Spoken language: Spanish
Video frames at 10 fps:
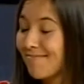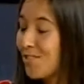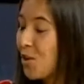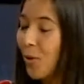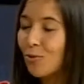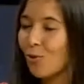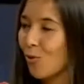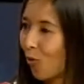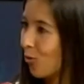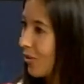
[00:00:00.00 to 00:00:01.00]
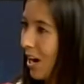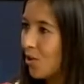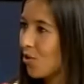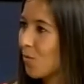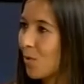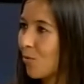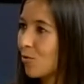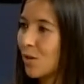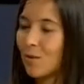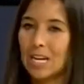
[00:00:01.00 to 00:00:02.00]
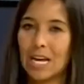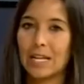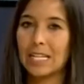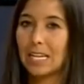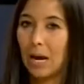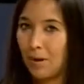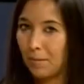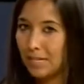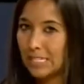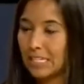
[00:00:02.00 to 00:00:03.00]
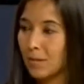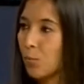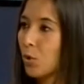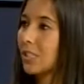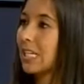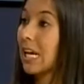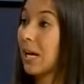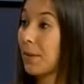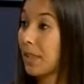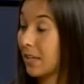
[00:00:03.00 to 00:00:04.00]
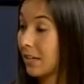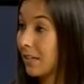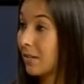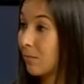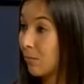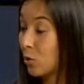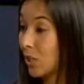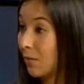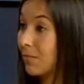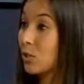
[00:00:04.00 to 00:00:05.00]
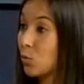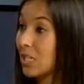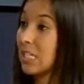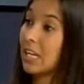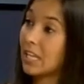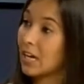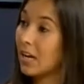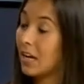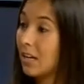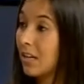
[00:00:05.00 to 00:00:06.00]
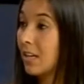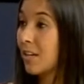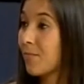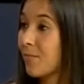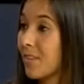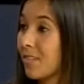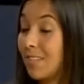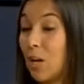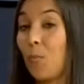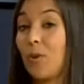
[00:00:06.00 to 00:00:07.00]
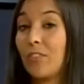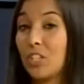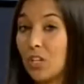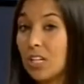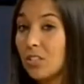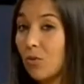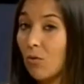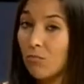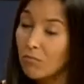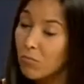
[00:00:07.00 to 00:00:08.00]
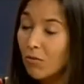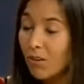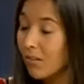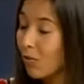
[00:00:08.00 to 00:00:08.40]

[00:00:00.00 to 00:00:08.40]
Yo veo todo lo contrario, yo veo a unos chavales que cada vez aman más el deporte y que cada vez eh, buscan más una salida ya no profesional, sino bueno,